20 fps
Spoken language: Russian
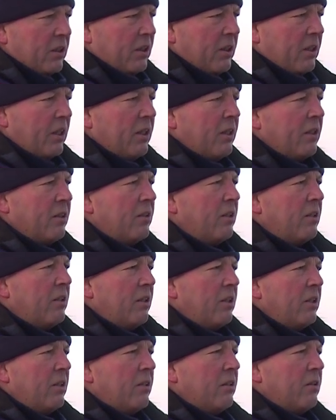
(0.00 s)

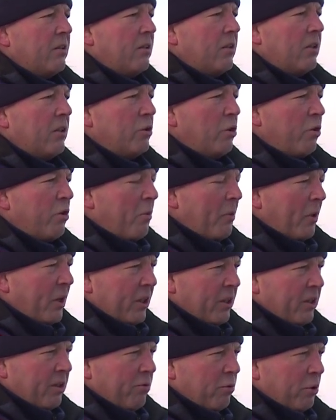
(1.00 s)
на ледовое
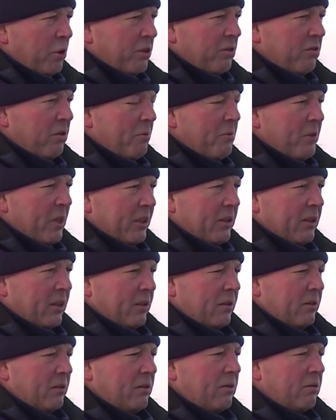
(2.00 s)
покрытие водного объекта
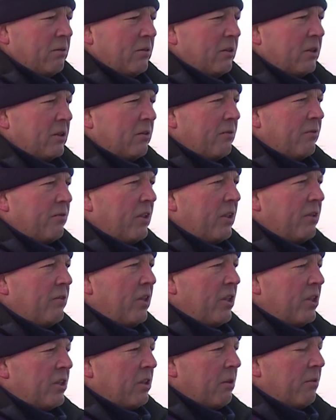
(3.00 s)
на
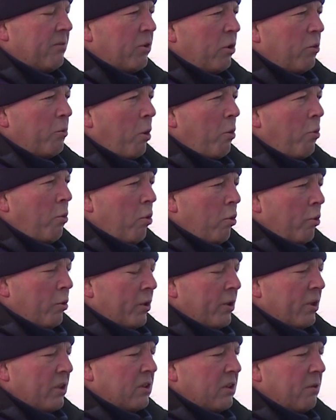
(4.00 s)
Дненецком автономном
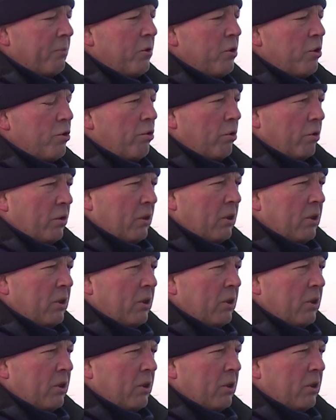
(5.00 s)
округе запрещен.